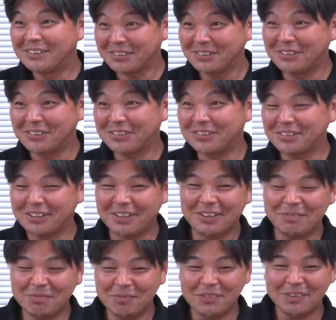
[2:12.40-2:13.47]
そうそれ
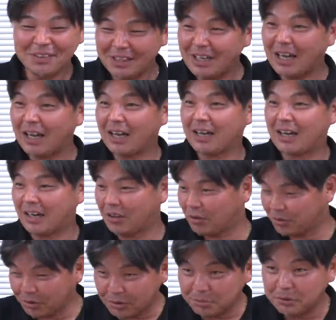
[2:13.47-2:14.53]
で、ね、彼
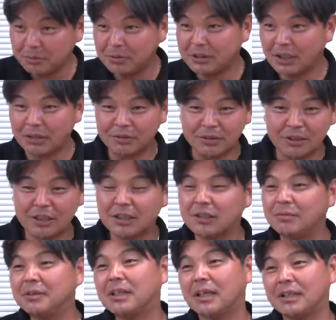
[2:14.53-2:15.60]
のドリブル見たり
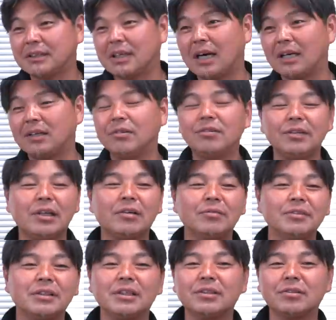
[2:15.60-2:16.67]
フリーキック見たりさいろんな
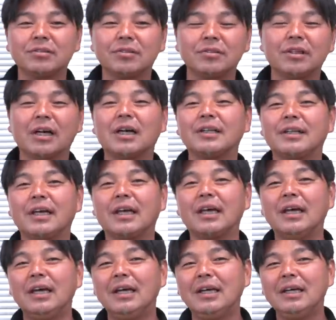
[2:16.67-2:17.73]
コミュニケーション取る中
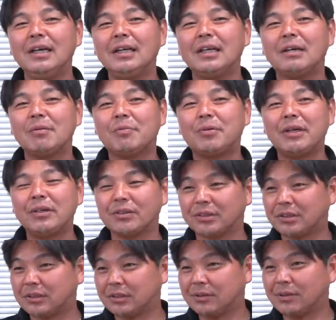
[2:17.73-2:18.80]
でやっぱプレーの
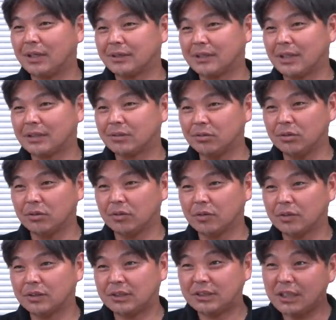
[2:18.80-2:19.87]
質とかさ、そういうの
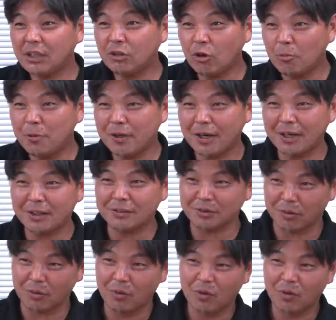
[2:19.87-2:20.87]
を自然と覚えられるの